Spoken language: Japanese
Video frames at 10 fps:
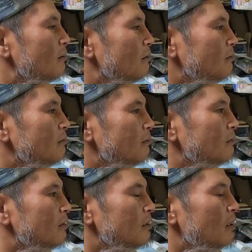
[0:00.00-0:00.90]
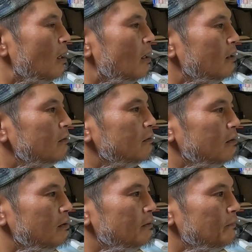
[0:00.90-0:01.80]
うん、うん、あれって
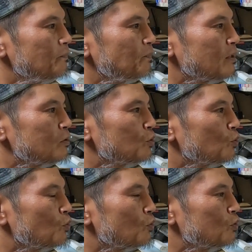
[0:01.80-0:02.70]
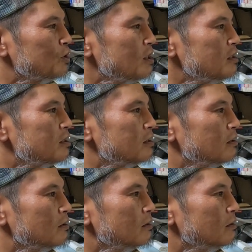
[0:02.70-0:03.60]
ね、ちょっとこの小三
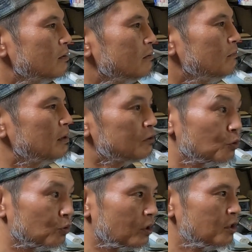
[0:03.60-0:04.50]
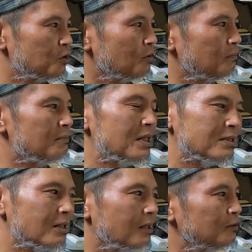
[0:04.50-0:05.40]
振、まあちょっと体調が悪い、ま
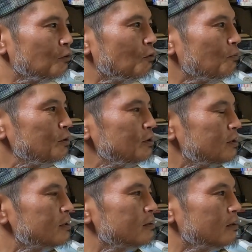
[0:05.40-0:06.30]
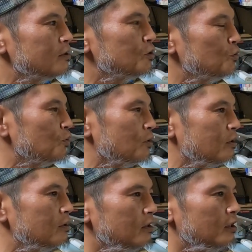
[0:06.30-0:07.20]
さかと思いつつね、ちょっと
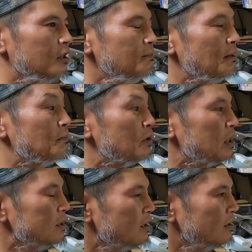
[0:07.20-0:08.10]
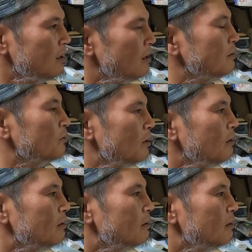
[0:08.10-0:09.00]
ね、うん、今も飾ってないよね。
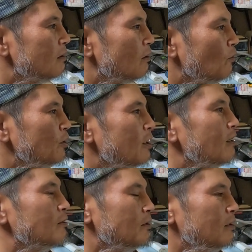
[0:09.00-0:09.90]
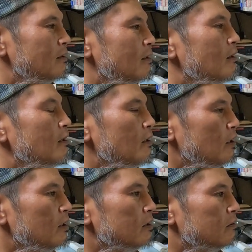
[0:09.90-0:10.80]
置いてないよね。はいは
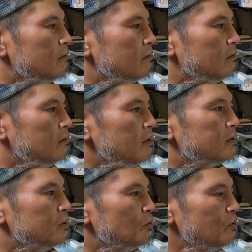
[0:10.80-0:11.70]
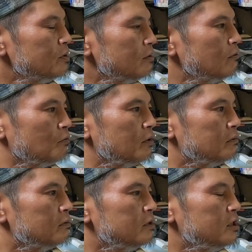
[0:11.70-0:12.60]
い、で、それをすると
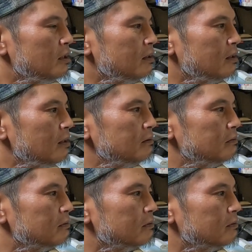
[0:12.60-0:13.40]
ね、若干、